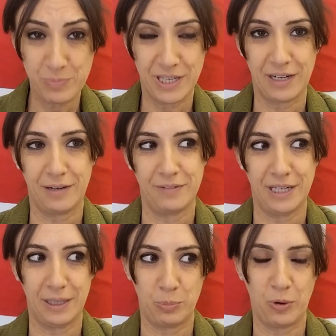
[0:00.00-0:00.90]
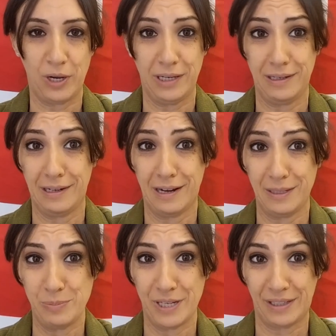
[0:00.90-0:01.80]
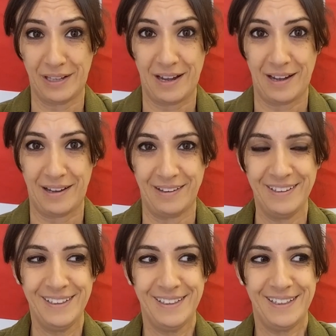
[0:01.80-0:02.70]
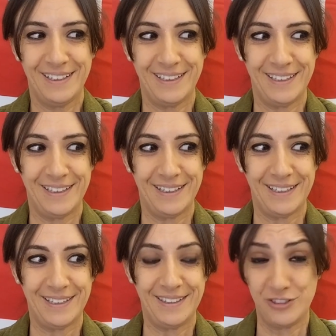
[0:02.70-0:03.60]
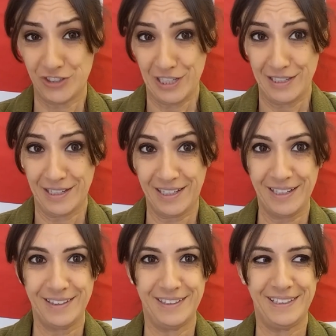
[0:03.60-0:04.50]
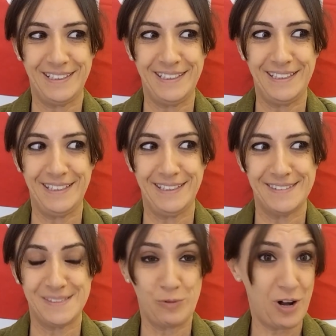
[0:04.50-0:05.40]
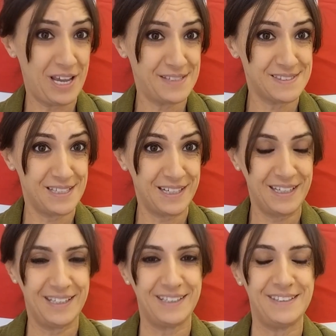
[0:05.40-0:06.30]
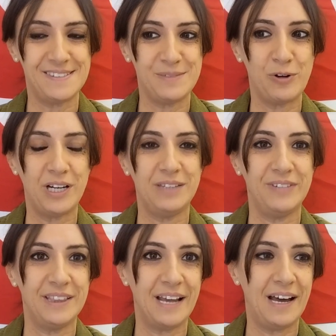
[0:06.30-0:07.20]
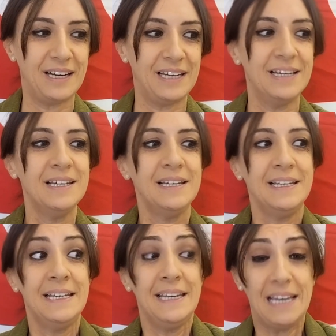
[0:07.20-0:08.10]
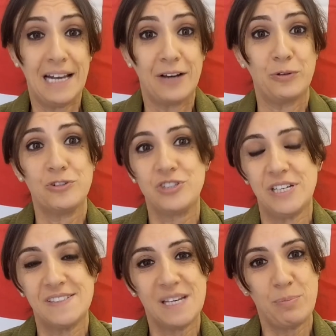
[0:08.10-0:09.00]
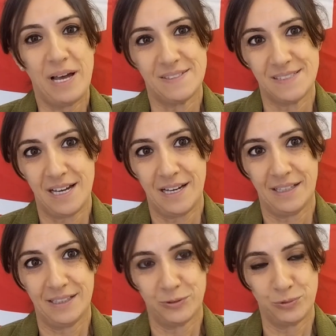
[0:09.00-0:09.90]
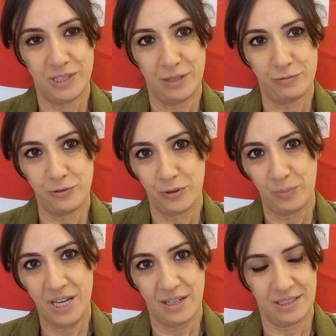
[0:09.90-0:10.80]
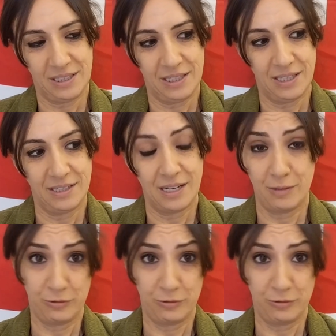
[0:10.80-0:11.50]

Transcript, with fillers: per avere poi la libertà eh, di scegliere di chi si vuole essere e chi si vuole diventare e la conoscenza passa da tutte le forme, anche dalla